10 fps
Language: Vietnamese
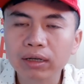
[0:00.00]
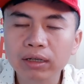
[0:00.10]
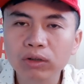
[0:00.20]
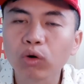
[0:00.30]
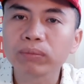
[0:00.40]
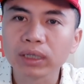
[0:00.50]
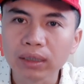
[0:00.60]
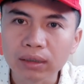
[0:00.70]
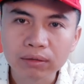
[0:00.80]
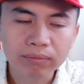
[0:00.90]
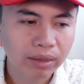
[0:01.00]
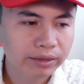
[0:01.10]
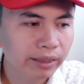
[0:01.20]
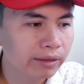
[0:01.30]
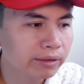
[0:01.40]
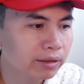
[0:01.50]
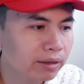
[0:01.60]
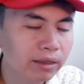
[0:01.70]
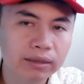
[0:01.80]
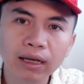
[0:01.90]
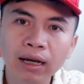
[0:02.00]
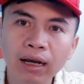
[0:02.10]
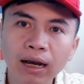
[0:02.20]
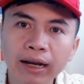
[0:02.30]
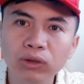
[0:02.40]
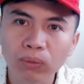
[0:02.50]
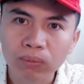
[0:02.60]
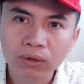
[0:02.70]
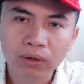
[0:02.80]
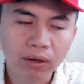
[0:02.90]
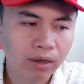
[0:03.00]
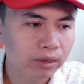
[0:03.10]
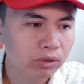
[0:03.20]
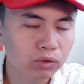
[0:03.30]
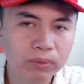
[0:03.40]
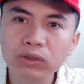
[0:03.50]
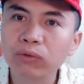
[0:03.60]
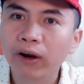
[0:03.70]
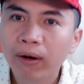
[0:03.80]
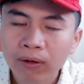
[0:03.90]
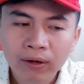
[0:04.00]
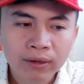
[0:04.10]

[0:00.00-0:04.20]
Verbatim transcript: cái cụm từ mà trên thế giới người ta hay dùng đó là too big to fail